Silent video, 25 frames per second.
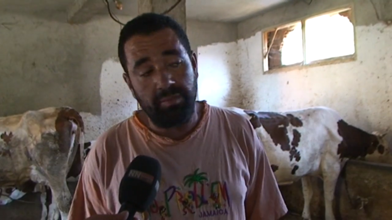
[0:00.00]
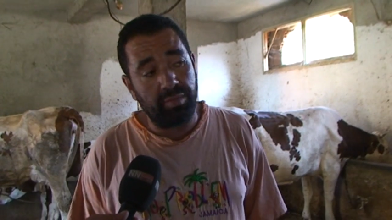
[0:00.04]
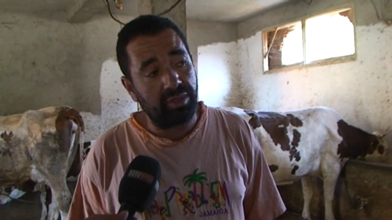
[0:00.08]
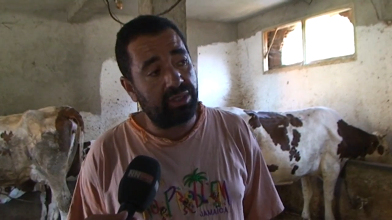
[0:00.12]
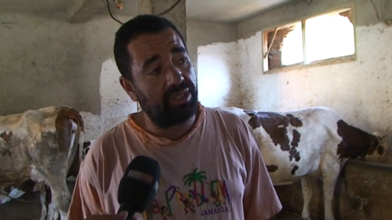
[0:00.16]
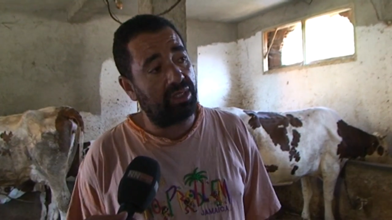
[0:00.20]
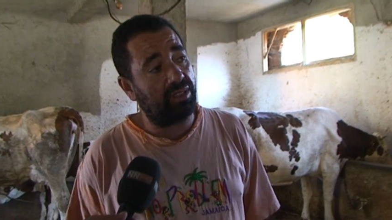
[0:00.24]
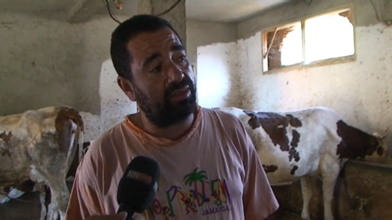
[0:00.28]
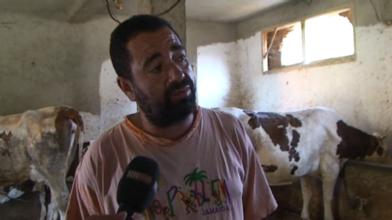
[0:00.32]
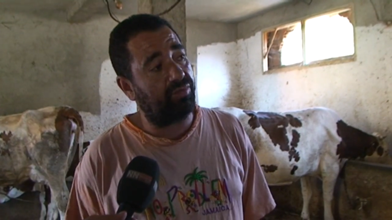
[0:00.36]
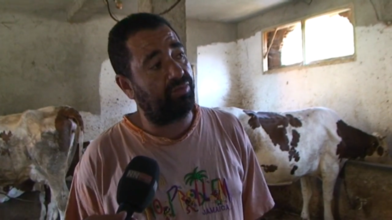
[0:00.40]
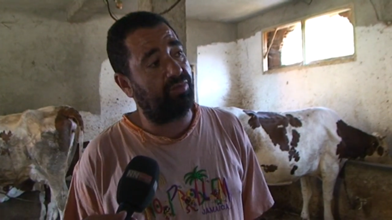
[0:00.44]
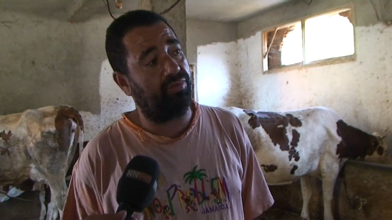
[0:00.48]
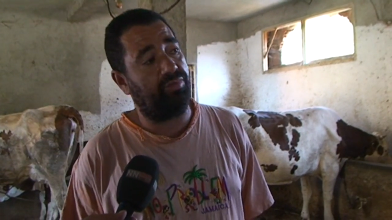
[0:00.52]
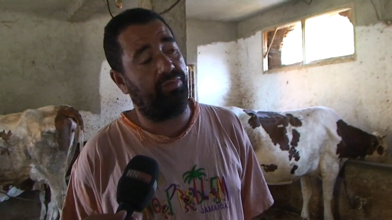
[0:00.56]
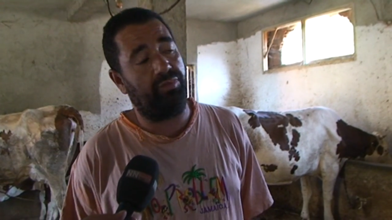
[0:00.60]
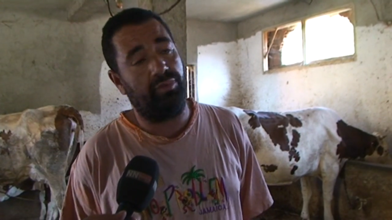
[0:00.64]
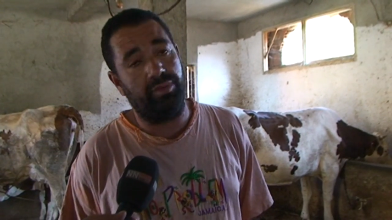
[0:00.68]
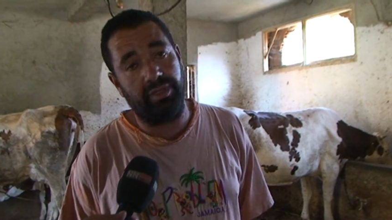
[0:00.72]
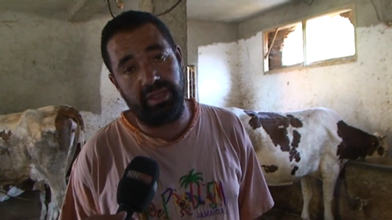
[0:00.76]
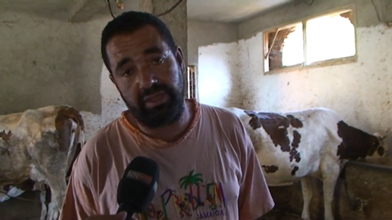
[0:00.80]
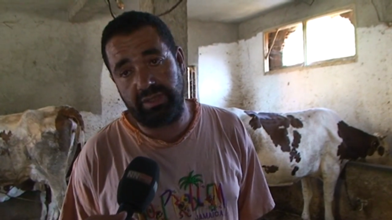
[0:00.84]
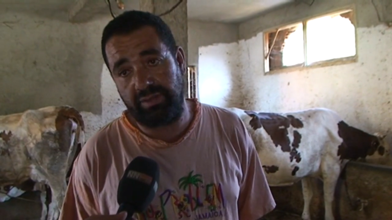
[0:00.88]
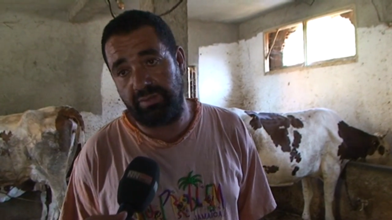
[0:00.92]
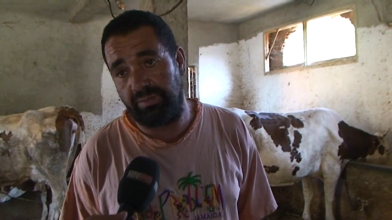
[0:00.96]
باش
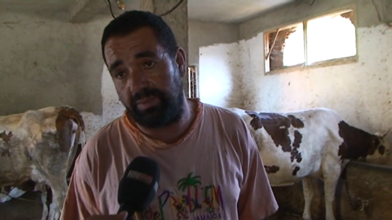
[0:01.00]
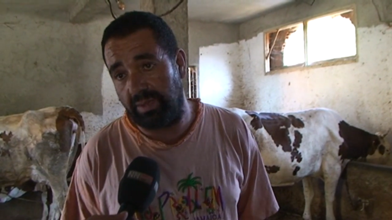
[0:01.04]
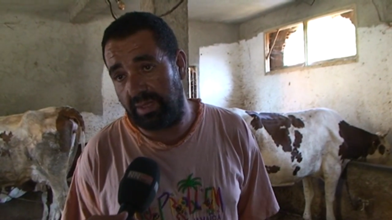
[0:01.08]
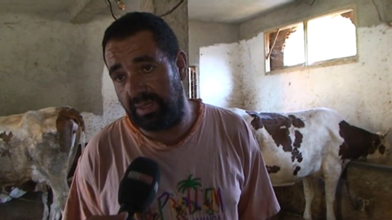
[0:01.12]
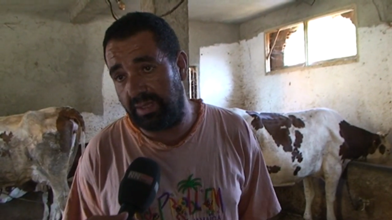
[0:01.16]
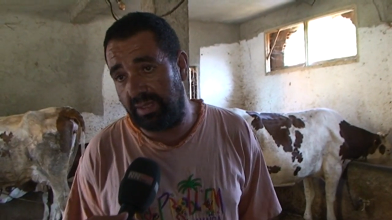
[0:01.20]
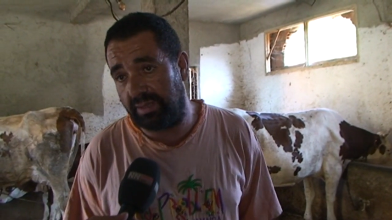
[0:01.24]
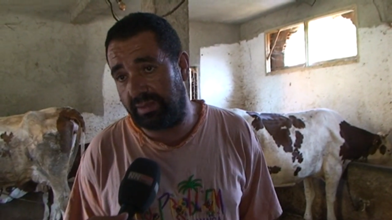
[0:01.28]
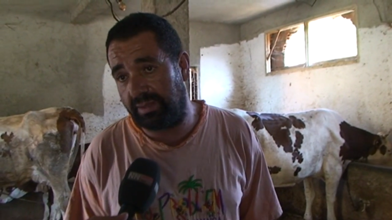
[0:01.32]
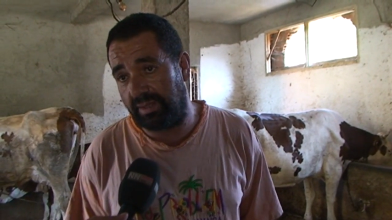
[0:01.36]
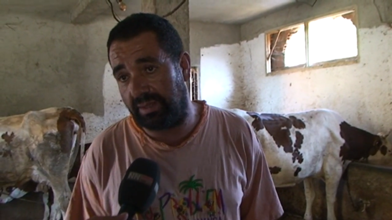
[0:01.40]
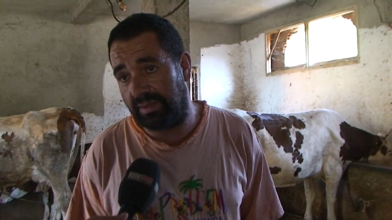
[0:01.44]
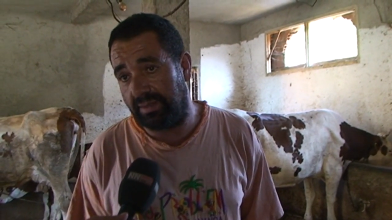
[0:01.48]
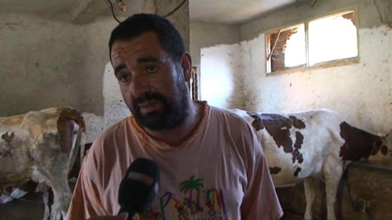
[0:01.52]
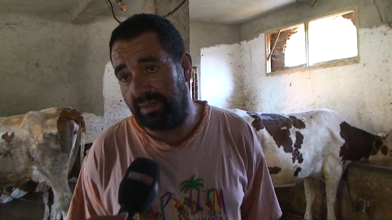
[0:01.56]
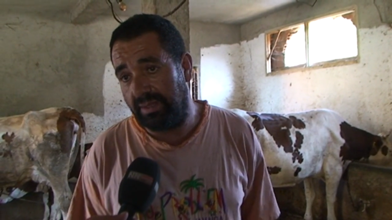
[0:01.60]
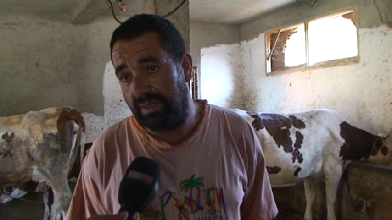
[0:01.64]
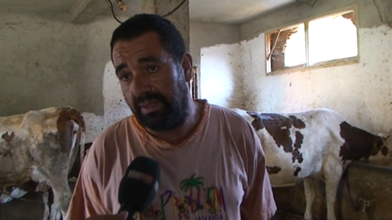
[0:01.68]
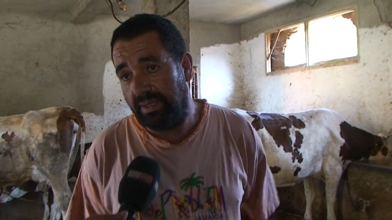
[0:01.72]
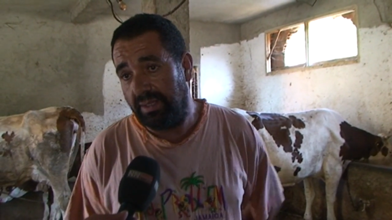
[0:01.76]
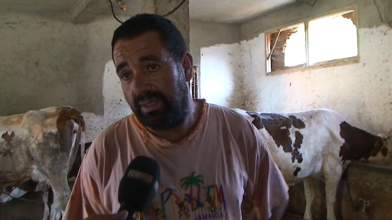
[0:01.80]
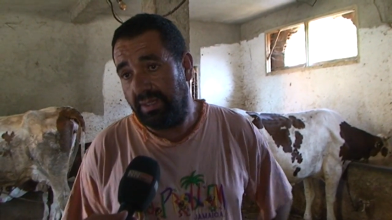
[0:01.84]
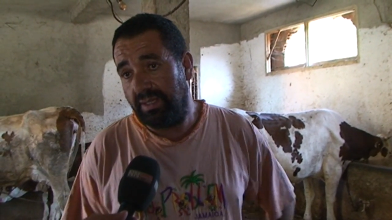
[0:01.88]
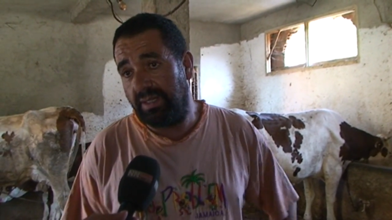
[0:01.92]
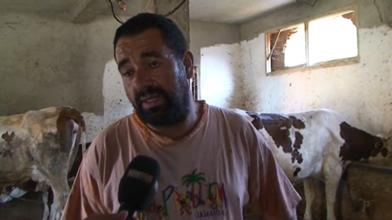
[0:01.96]
يتفونس تبليت
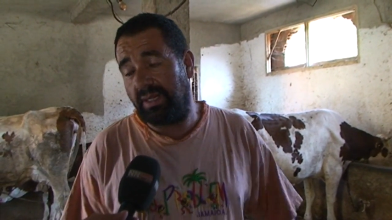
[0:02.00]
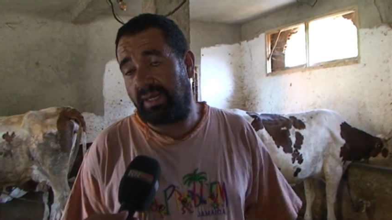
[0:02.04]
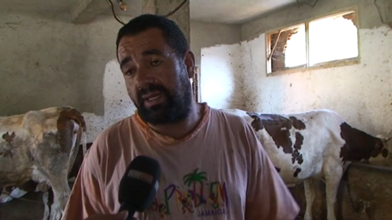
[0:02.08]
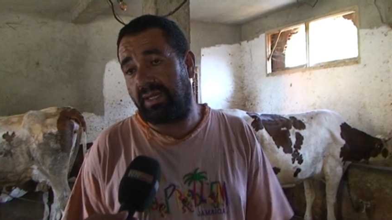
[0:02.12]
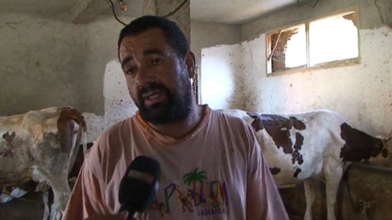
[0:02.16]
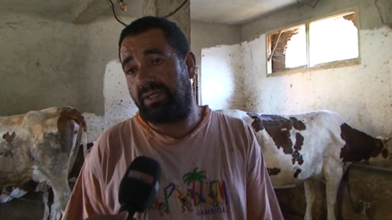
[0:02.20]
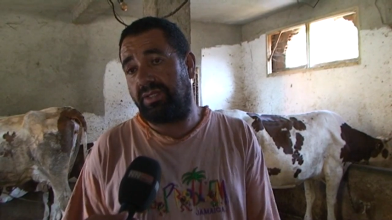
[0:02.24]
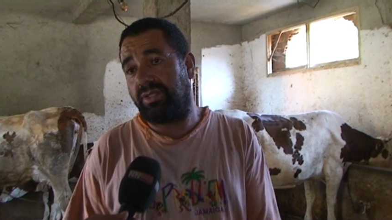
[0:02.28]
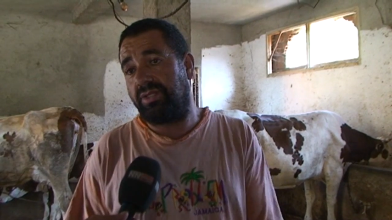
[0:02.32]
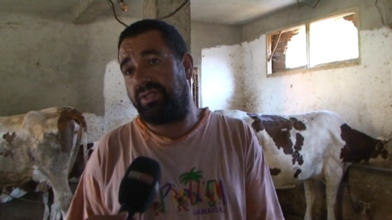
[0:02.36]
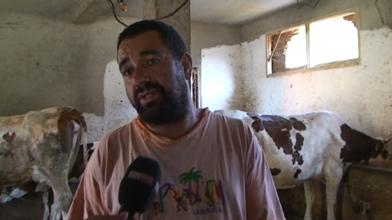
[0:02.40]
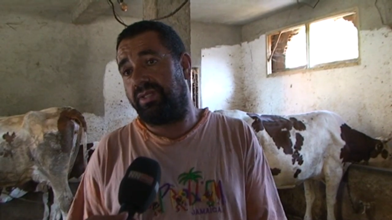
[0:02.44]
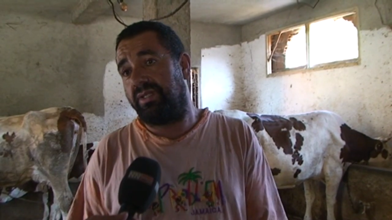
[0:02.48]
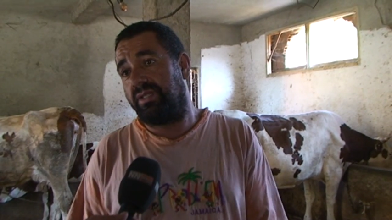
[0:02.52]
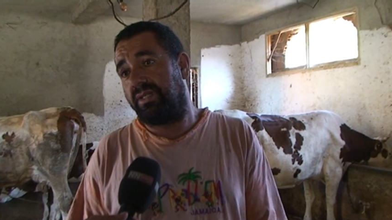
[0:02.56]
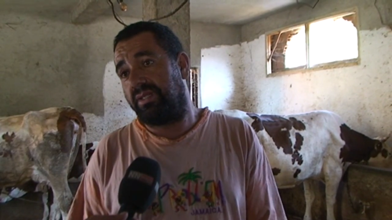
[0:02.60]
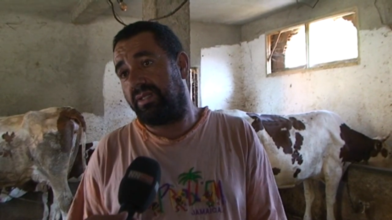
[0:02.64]
إلا قدش